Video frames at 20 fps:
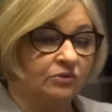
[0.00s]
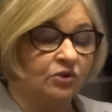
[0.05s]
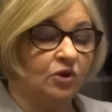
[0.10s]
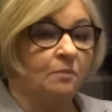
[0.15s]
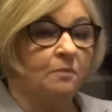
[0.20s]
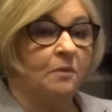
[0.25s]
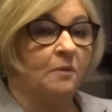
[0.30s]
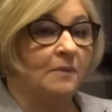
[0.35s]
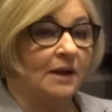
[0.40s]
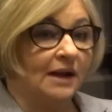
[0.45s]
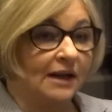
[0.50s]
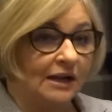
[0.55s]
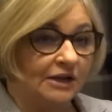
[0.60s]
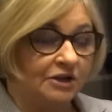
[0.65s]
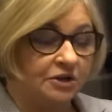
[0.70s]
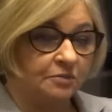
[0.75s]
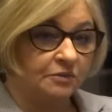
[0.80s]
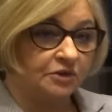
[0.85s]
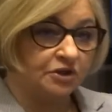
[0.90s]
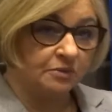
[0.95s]
to
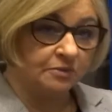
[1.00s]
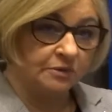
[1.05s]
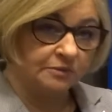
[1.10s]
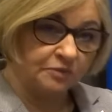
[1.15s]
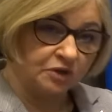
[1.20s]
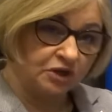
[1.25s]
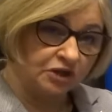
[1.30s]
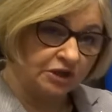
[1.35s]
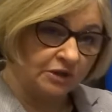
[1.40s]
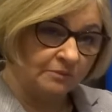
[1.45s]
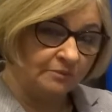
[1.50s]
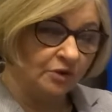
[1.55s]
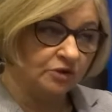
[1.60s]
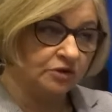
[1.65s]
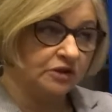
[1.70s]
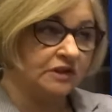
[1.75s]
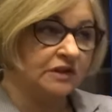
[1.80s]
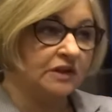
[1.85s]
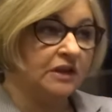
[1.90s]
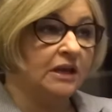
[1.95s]
pomagaliśmy, żeby
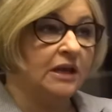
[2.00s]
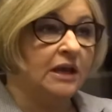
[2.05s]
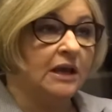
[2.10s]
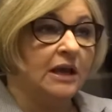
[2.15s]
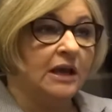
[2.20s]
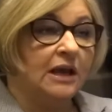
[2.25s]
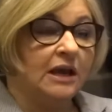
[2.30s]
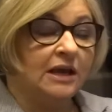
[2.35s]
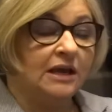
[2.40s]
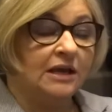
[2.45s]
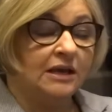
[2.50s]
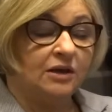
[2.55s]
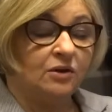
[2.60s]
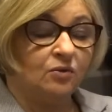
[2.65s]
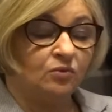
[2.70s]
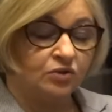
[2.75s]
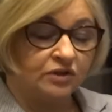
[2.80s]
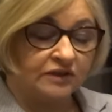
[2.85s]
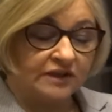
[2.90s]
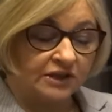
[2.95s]
przedsiębiorcy e,
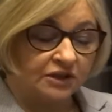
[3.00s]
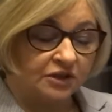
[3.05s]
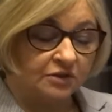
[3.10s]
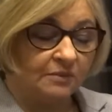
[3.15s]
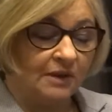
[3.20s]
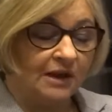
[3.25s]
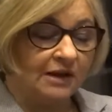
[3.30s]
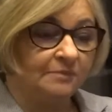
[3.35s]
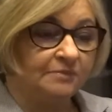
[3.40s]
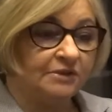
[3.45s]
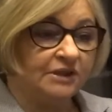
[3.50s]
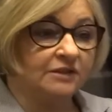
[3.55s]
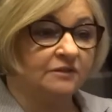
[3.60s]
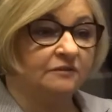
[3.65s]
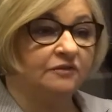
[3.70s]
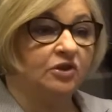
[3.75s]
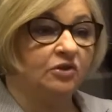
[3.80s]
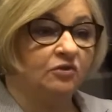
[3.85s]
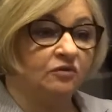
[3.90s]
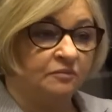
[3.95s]
zatrzymali
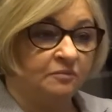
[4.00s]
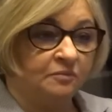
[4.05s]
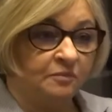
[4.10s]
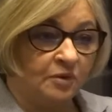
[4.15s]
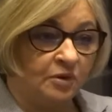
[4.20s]
pracowników.